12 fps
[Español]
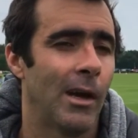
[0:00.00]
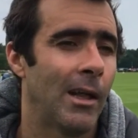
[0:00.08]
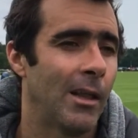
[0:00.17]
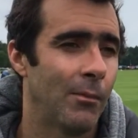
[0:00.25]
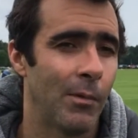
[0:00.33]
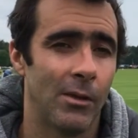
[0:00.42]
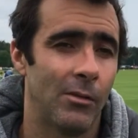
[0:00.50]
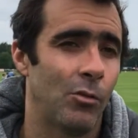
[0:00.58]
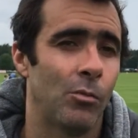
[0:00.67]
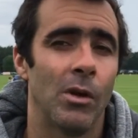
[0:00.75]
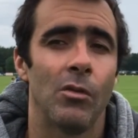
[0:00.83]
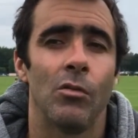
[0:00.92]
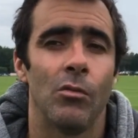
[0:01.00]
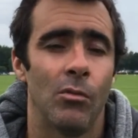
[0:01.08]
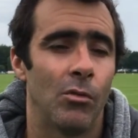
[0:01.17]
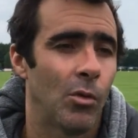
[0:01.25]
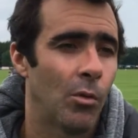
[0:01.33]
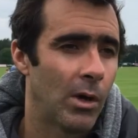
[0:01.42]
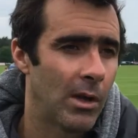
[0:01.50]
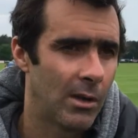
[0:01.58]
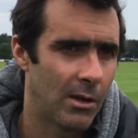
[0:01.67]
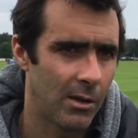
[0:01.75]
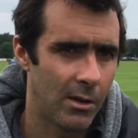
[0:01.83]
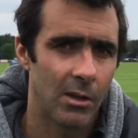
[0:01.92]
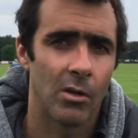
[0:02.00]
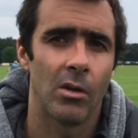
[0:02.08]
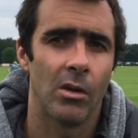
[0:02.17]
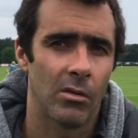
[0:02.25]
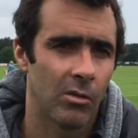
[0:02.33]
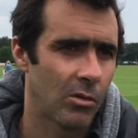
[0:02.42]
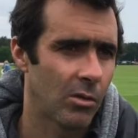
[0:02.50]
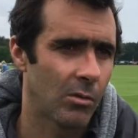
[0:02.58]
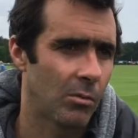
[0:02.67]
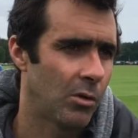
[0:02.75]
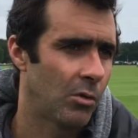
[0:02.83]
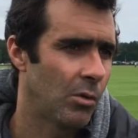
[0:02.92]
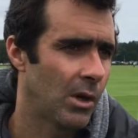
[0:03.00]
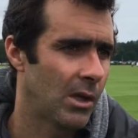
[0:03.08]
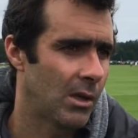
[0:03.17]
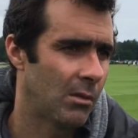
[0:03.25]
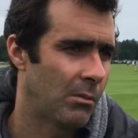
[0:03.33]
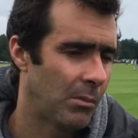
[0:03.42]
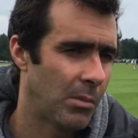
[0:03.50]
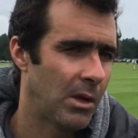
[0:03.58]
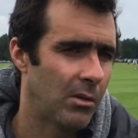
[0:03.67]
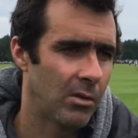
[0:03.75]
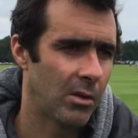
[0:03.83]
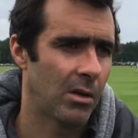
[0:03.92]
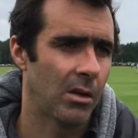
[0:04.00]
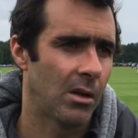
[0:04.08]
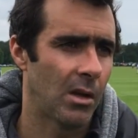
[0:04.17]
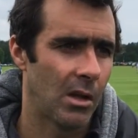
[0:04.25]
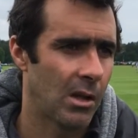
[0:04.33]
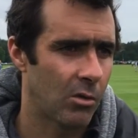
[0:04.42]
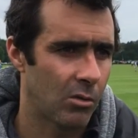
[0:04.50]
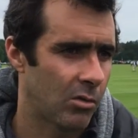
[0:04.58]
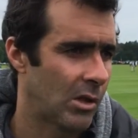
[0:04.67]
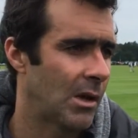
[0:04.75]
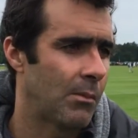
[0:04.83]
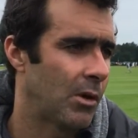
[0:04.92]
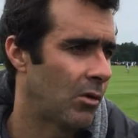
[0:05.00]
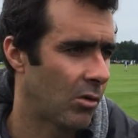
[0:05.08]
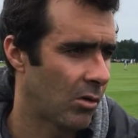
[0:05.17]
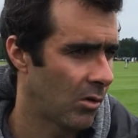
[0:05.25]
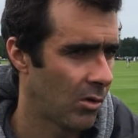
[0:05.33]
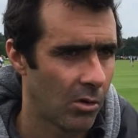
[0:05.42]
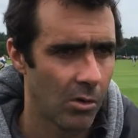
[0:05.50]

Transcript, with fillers: Además, sumás un jugar en, esta organización como es Dubai, que me parece que, lejos es la mejor